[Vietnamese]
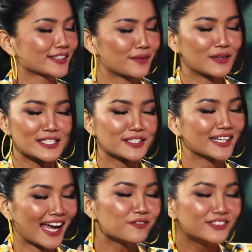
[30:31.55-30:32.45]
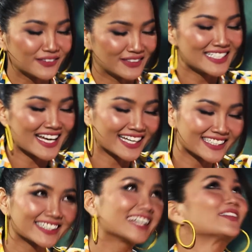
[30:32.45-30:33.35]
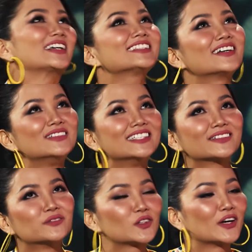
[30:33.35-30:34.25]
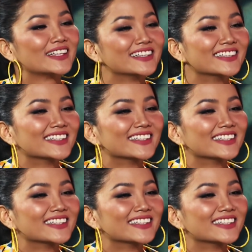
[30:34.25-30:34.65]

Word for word: cảm thấy sướng em vừa mới đi ăn cách đây khoảng tầm được một tuần